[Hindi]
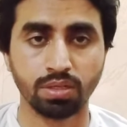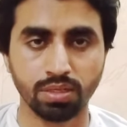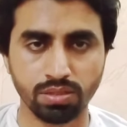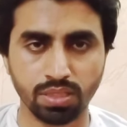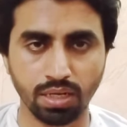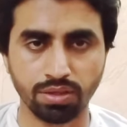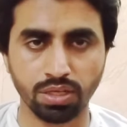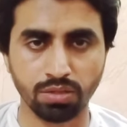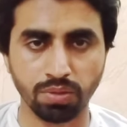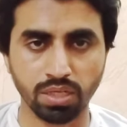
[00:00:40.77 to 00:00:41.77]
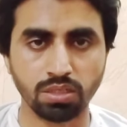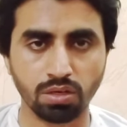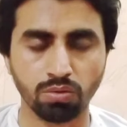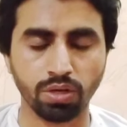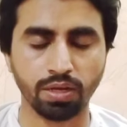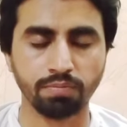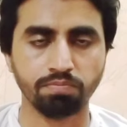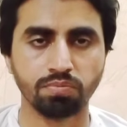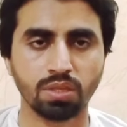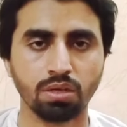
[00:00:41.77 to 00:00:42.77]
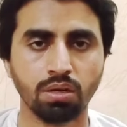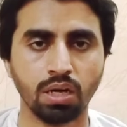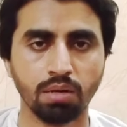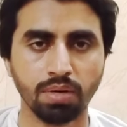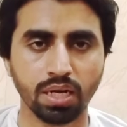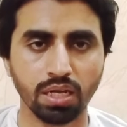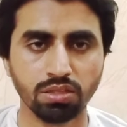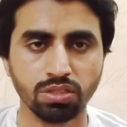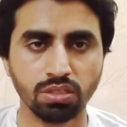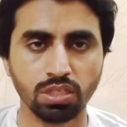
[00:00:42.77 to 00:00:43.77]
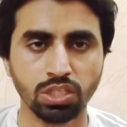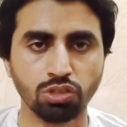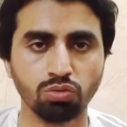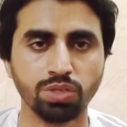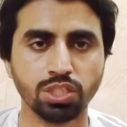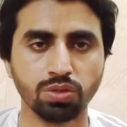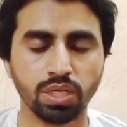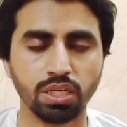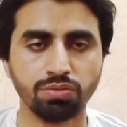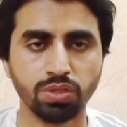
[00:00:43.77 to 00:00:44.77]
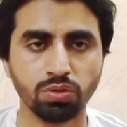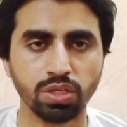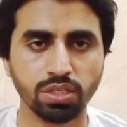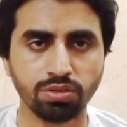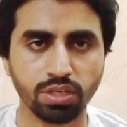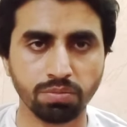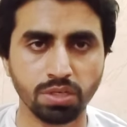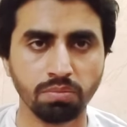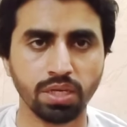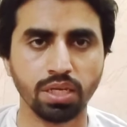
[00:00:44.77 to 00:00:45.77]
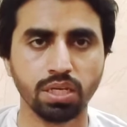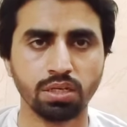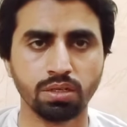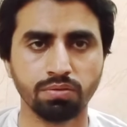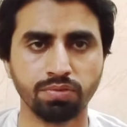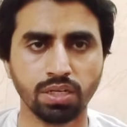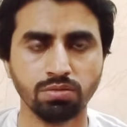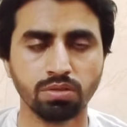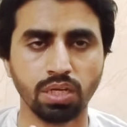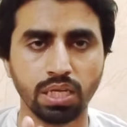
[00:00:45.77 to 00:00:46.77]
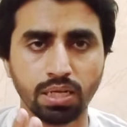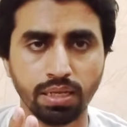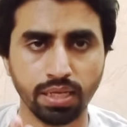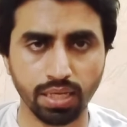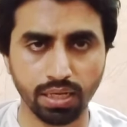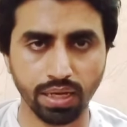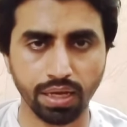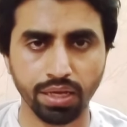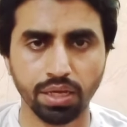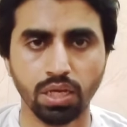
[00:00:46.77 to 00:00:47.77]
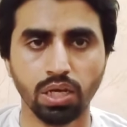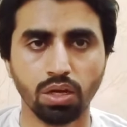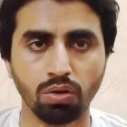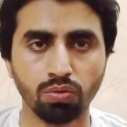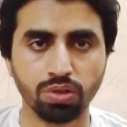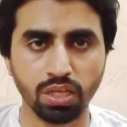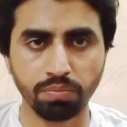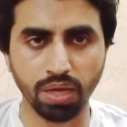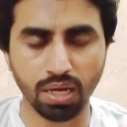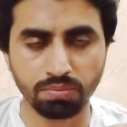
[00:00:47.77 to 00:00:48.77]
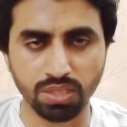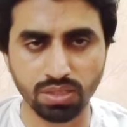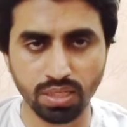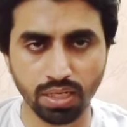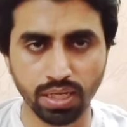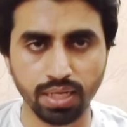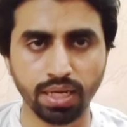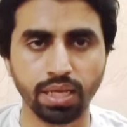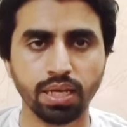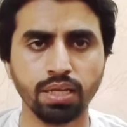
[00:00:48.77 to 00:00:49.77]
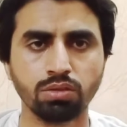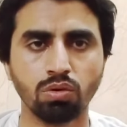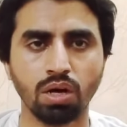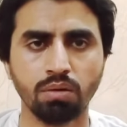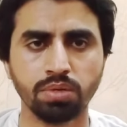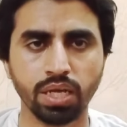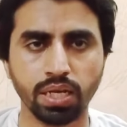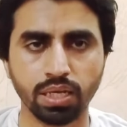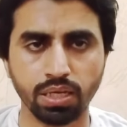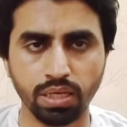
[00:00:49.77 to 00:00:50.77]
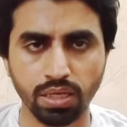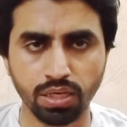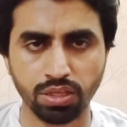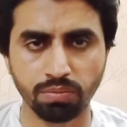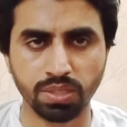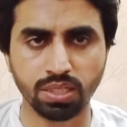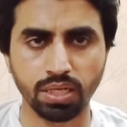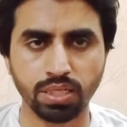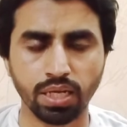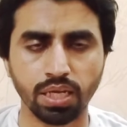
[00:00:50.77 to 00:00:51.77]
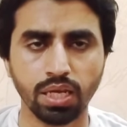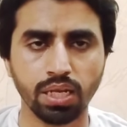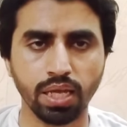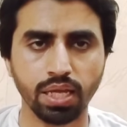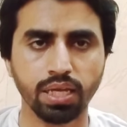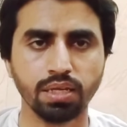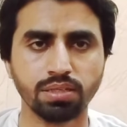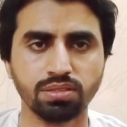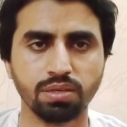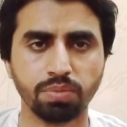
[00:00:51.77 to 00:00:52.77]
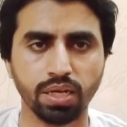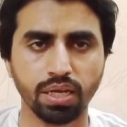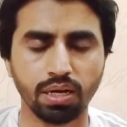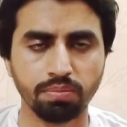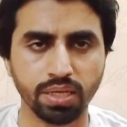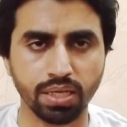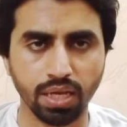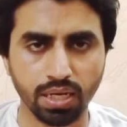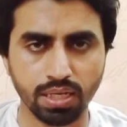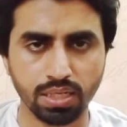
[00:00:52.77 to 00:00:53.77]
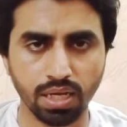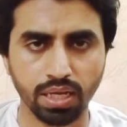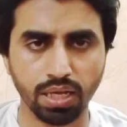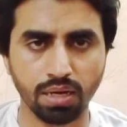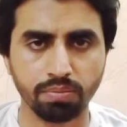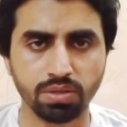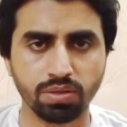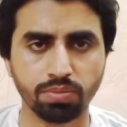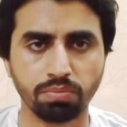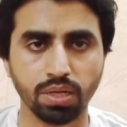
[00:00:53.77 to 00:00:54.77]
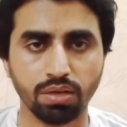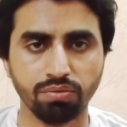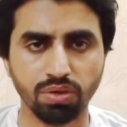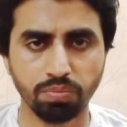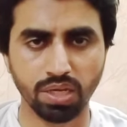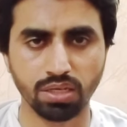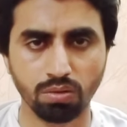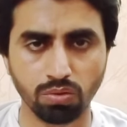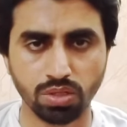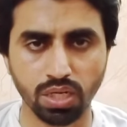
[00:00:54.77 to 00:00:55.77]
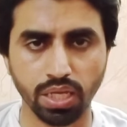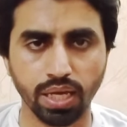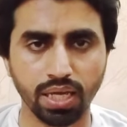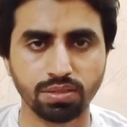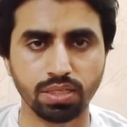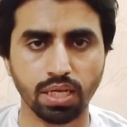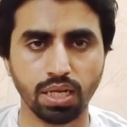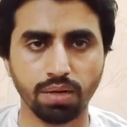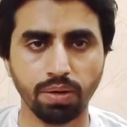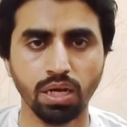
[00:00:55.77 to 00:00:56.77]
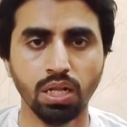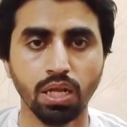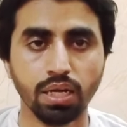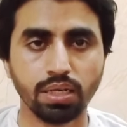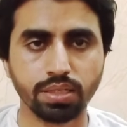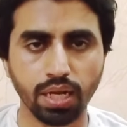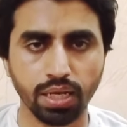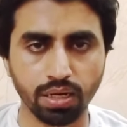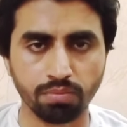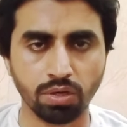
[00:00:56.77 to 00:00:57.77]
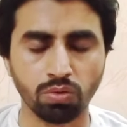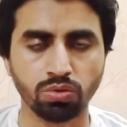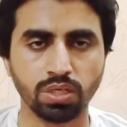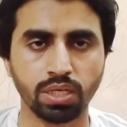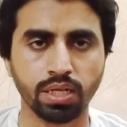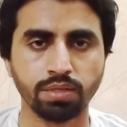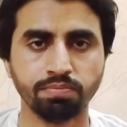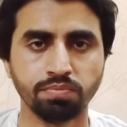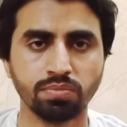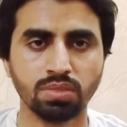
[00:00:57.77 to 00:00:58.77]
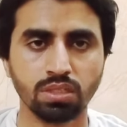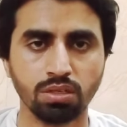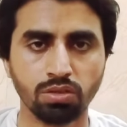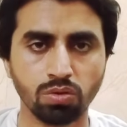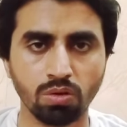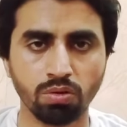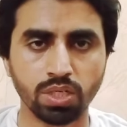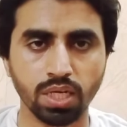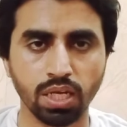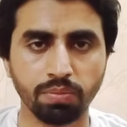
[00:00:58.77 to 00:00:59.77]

किस तरह से इसमें इंटर होना है हमारा इस ये जो वीडियो है इस वीडियो के डिस्क्रिप्शन में फ्रेंड्स एक लिंक है उस लिंक पे आप जैसे ही क्लिक करेंगे तो आप डायरेक्ट ही इसी पर चले जाएंगे लेकिन इससे पहले आपने क्या करना है आपने सबसे पहले वीपीएन डाउनलोड करनी है इसके अलावा टेलीग्राम डाउनलोड करना है इसको डाउनलोड करने के